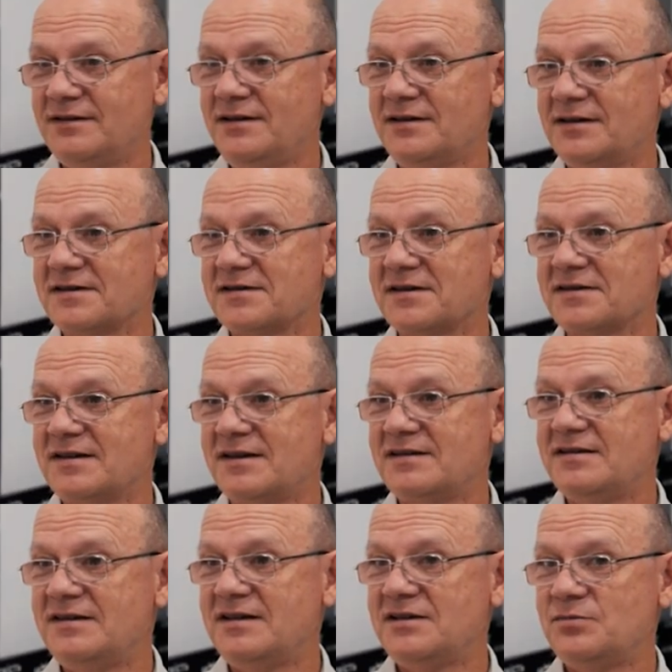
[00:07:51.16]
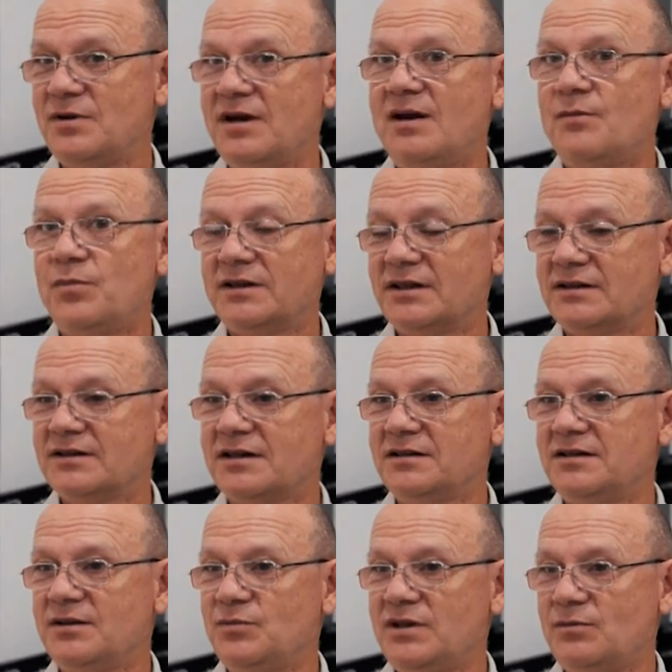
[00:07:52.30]
денег создать здесь под
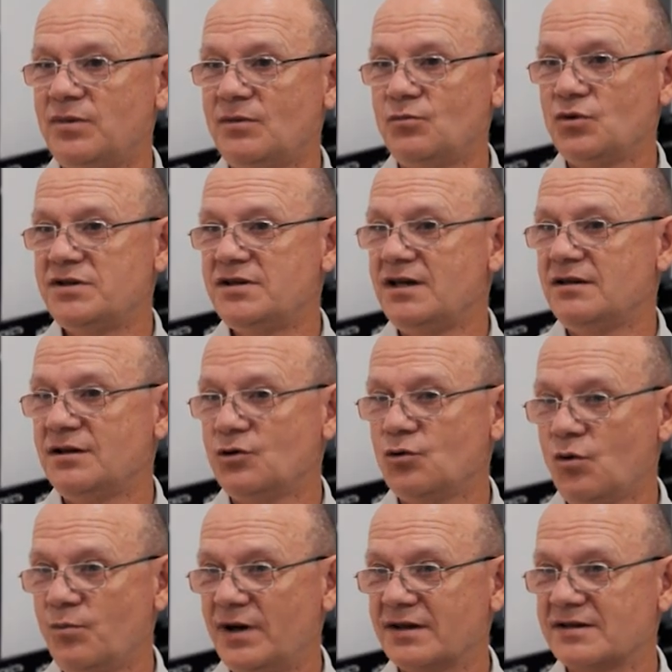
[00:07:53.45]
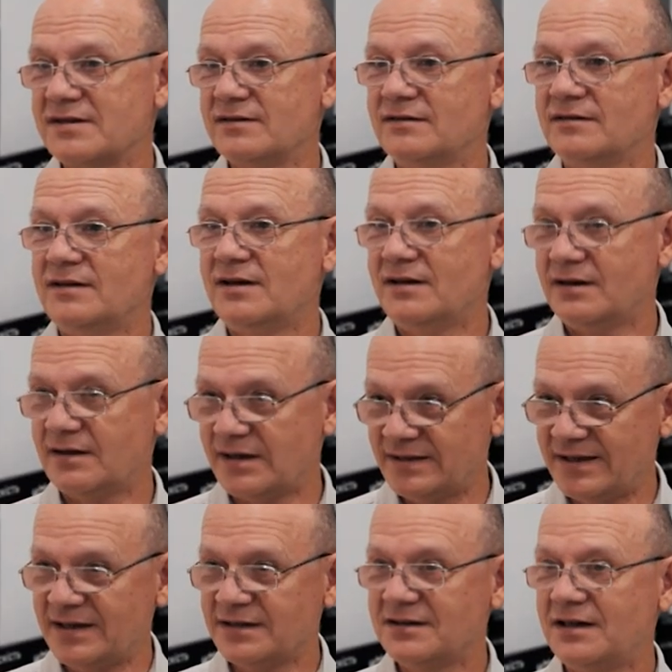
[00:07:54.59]
открытым небом музейный комплекс на
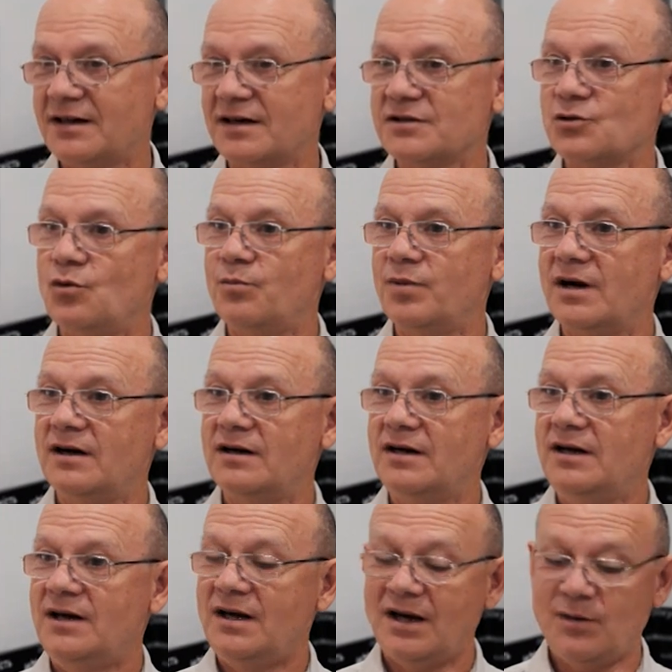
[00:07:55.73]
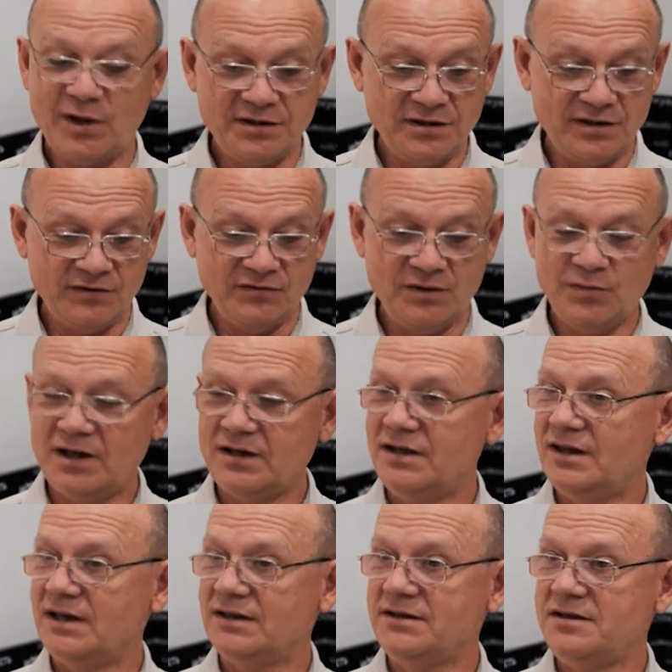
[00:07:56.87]
конкретных раскопках. Обратите внимание,
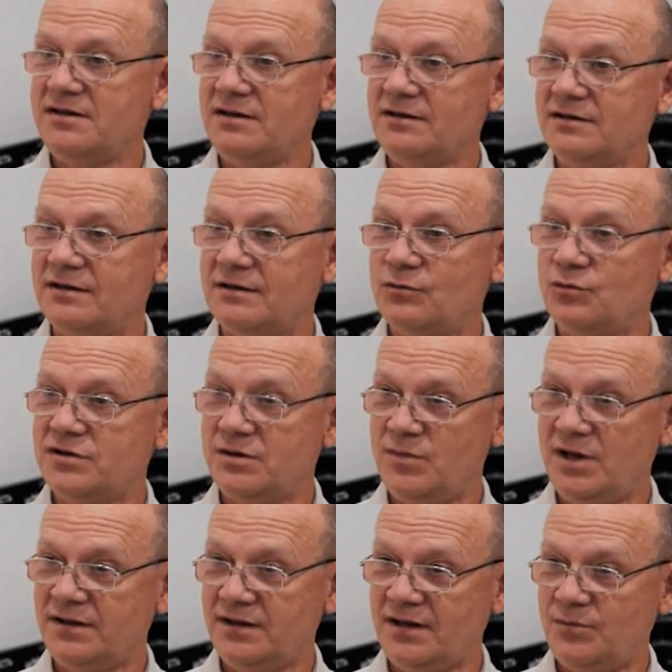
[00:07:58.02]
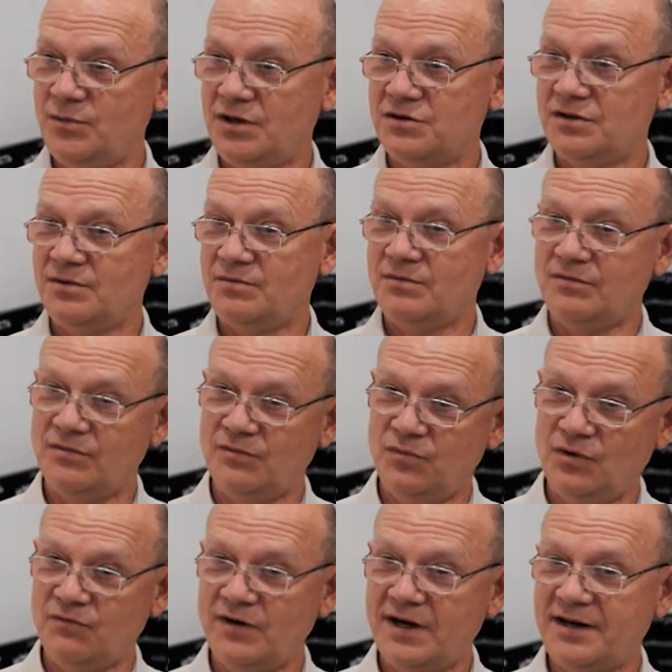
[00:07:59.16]
одесситы у себя на набережном
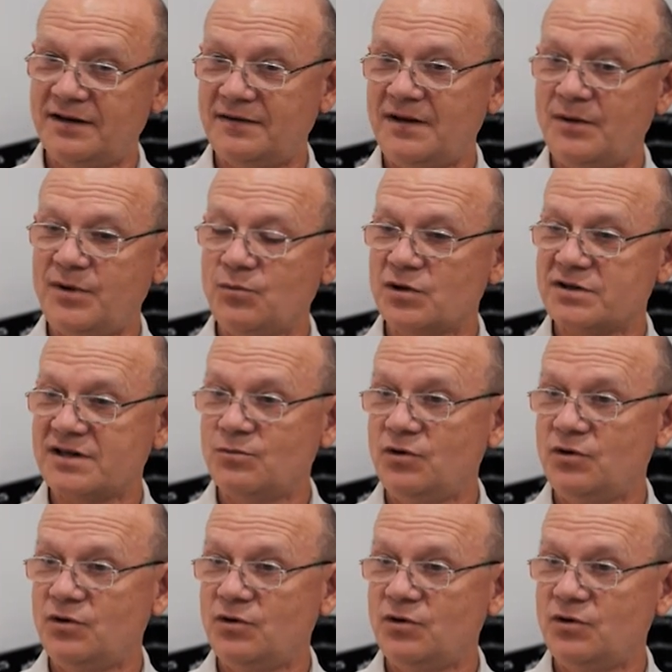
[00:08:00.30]
бульваре, на Приморском